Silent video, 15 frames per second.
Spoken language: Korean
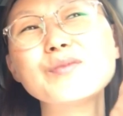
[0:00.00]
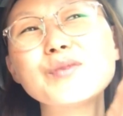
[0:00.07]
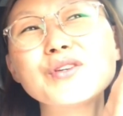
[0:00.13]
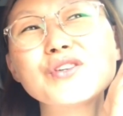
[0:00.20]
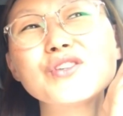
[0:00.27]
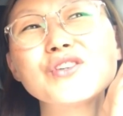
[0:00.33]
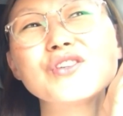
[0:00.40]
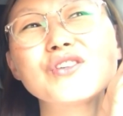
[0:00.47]
love
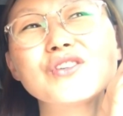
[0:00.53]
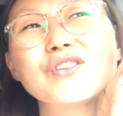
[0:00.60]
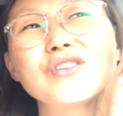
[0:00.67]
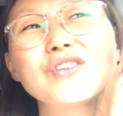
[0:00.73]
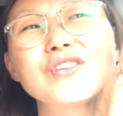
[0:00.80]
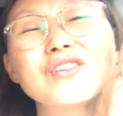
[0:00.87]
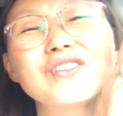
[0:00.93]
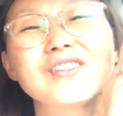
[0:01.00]

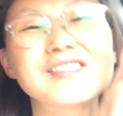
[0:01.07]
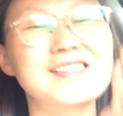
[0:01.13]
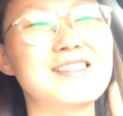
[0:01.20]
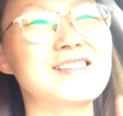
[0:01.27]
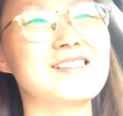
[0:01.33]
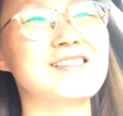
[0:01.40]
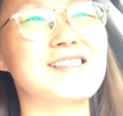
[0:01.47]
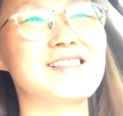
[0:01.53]
you
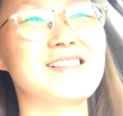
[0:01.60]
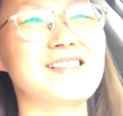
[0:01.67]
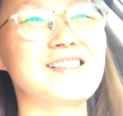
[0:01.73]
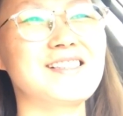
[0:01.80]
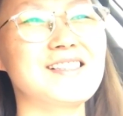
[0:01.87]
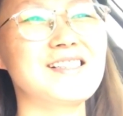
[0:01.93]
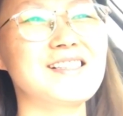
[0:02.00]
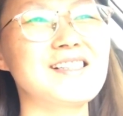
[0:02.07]

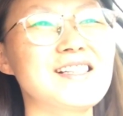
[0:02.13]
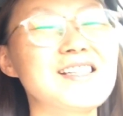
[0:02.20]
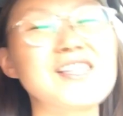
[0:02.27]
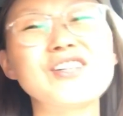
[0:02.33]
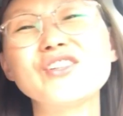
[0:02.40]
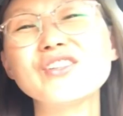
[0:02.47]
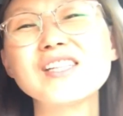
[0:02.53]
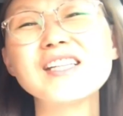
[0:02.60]

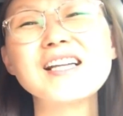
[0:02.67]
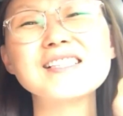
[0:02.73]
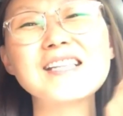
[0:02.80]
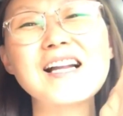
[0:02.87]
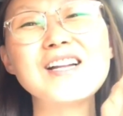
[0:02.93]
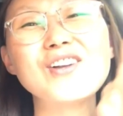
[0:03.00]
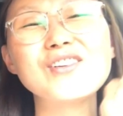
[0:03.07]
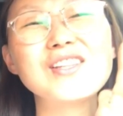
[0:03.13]
연옥이랑
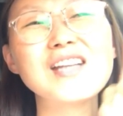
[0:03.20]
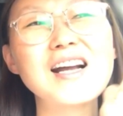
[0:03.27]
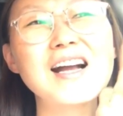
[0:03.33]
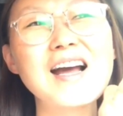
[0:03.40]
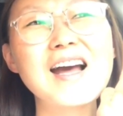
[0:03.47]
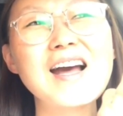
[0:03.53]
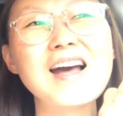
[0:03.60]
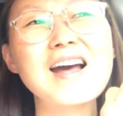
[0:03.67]
잘
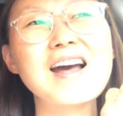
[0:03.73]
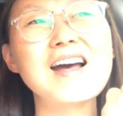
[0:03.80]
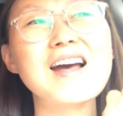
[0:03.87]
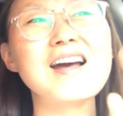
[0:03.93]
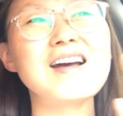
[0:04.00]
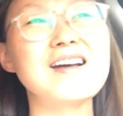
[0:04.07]
놀다가